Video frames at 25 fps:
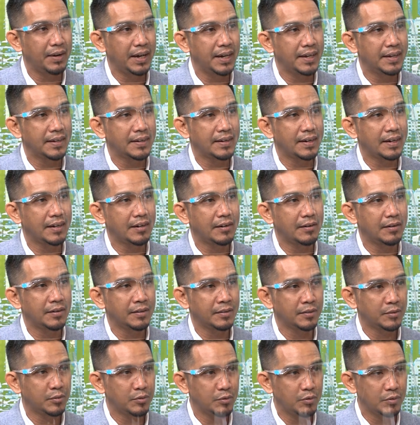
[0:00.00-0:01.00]
รไว้แล้วก็
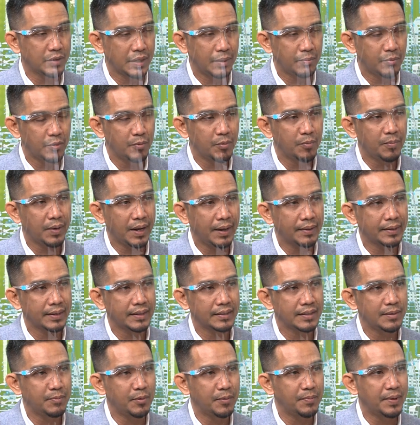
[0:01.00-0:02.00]
ถูกจับกุมขัง
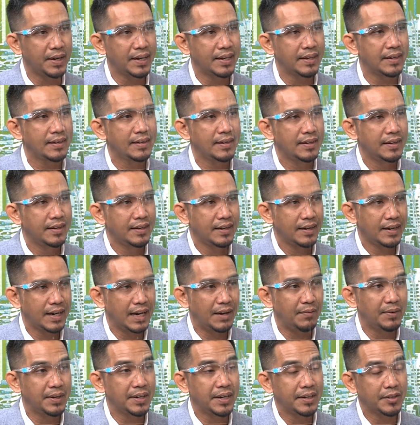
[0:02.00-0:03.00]
ดังที่ผมได้
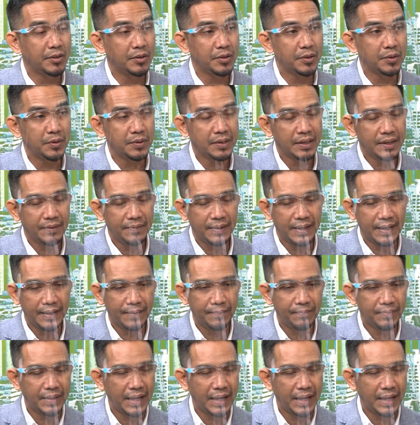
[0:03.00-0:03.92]
กล่าวไว้ในตอนต้นแต่ว่า